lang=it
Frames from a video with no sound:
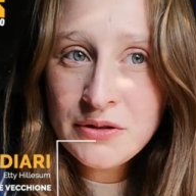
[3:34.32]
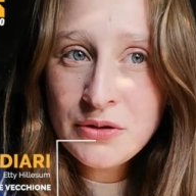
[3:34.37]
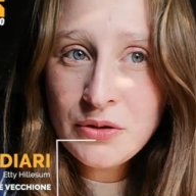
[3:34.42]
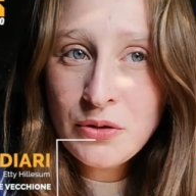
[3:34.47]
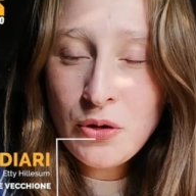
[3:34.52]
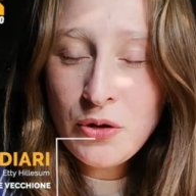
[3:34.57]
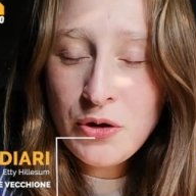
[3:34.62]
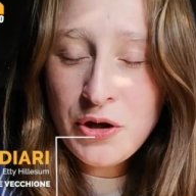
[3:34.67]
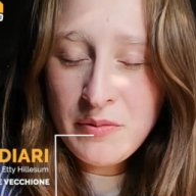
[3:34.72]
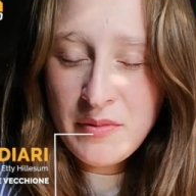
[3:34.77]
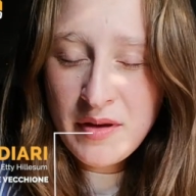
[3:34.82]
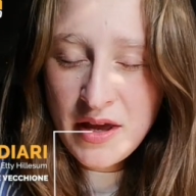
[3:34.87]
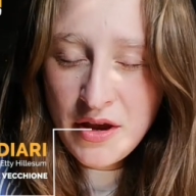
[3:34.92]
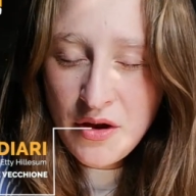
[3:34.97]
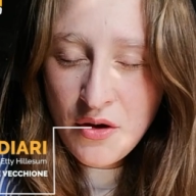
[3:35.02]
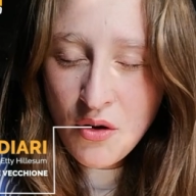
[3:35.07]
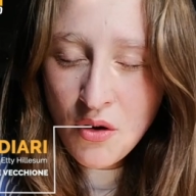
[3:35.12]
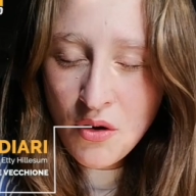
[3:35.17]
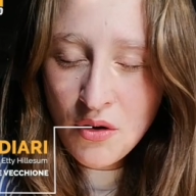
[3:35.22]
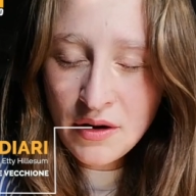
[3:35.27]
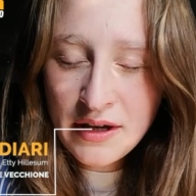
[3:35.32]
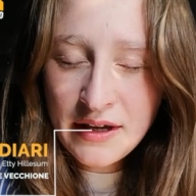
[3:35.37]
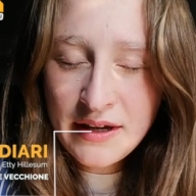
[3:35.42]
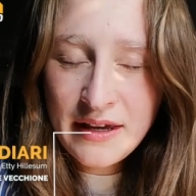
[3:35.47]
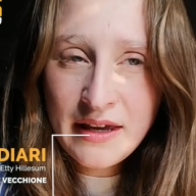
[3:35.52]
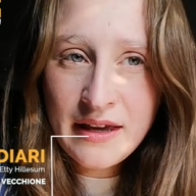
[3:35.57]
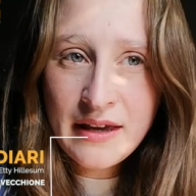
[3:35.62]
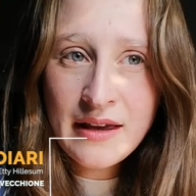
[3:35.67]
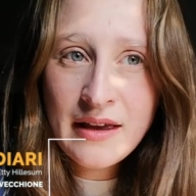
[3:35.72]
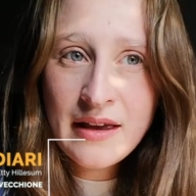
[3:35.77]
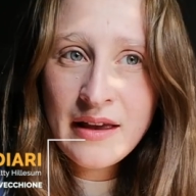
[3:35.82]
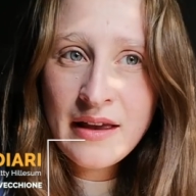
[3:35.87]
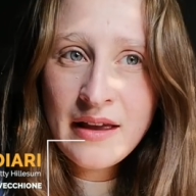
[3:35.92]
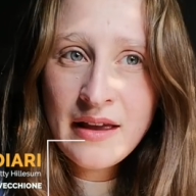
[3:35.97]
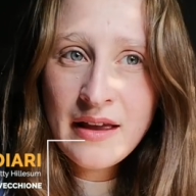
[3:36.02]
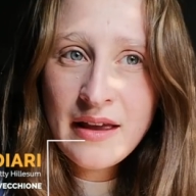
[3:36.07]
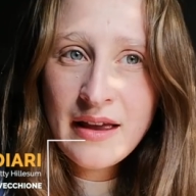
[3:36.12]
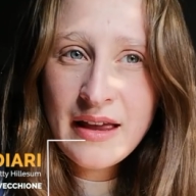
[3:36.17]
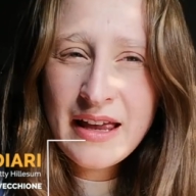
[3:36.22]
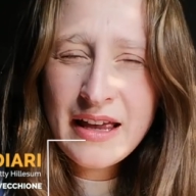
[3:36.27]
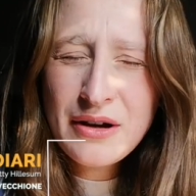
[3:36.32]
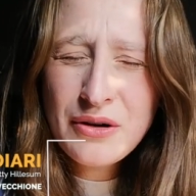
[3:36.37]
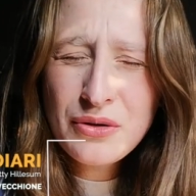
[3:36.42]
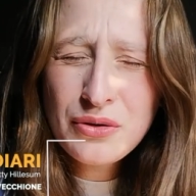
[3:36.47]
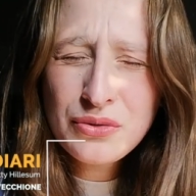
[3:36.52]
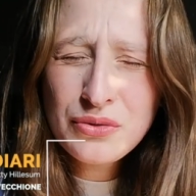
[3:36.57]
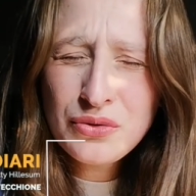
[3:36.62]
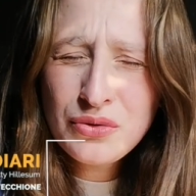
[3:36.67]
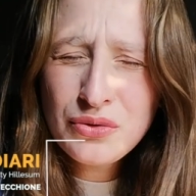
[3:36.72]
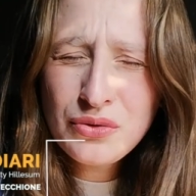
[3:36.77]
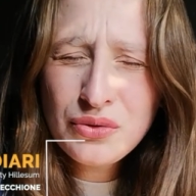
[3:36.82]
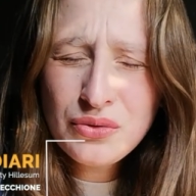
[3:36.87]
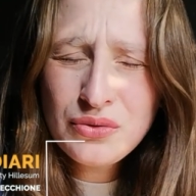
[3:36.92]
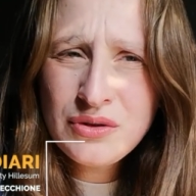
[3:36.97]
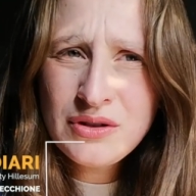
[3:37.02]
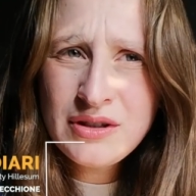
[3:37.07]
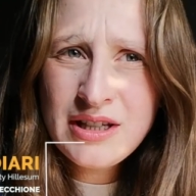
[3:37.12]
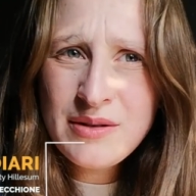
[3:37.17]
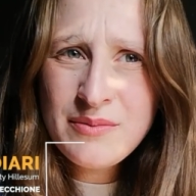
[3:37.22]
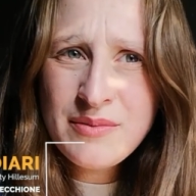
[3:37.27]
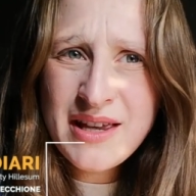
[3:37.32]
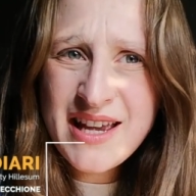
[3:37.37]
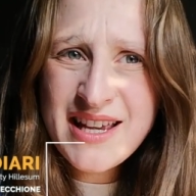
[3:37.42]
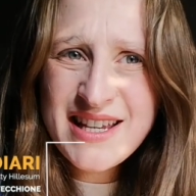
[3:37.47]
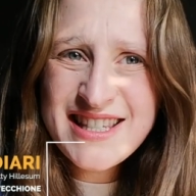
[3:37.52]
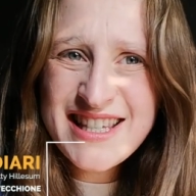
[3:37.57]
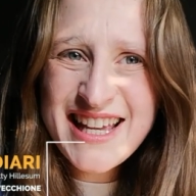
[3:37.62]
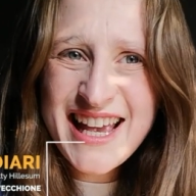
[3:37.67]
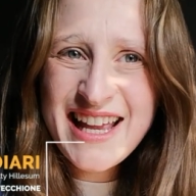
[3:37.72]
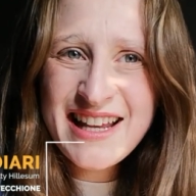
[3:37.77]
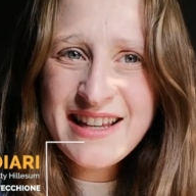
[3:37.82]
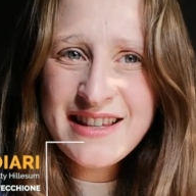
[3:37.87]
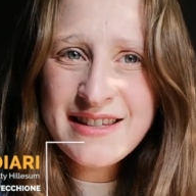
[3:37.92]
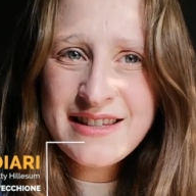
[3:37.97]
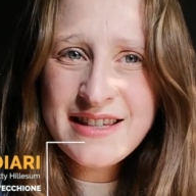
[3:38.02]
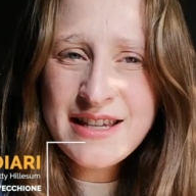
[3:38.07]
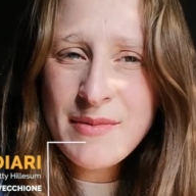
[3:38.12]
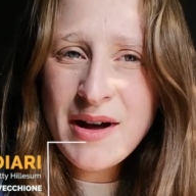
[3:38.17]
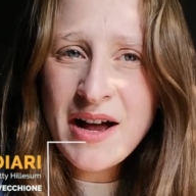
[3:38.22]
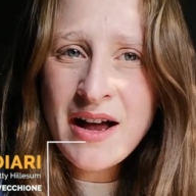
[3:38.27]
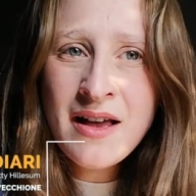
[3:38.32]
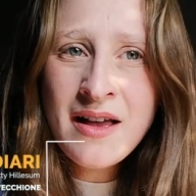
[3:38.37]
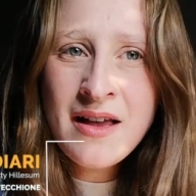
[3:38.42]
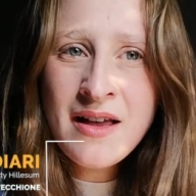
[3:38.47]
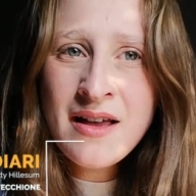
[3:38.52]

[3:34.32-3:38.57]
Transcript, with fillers: con i miei occhi e con tutti i miei sensi, ma